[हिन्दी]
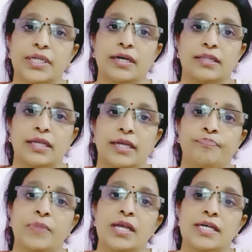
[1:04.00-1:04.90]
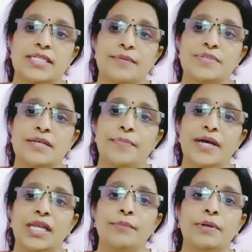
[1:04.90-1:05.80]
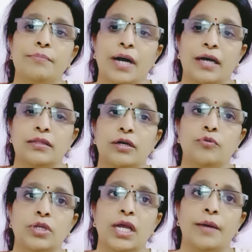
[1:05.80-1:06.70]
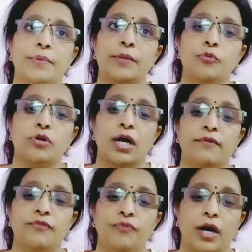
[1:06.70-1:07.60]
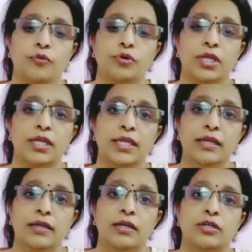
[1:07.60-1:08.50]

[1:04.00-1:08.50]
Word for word: बताते हैं सबसे पहले मैं बात करूंगी आपके मुनावर फारूकी की